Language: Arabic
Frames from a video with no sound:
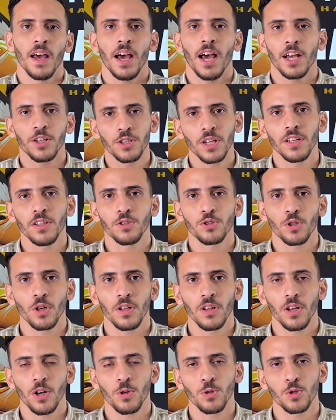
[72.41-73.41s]
عشان ان شاء
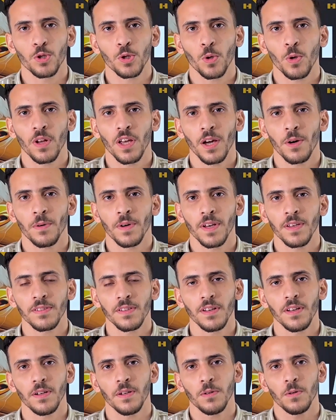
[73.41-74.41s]
الله اخش كليه
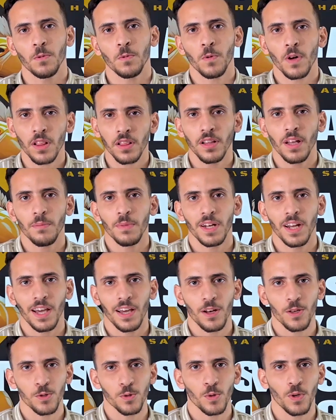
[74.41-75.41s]
كويسه واطلع منها
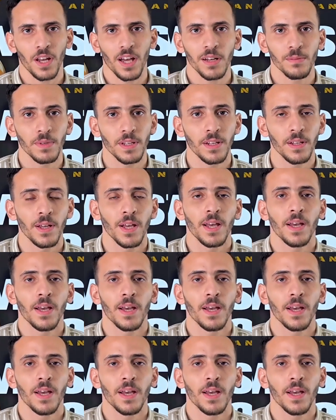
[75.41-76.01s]
على سوق العمل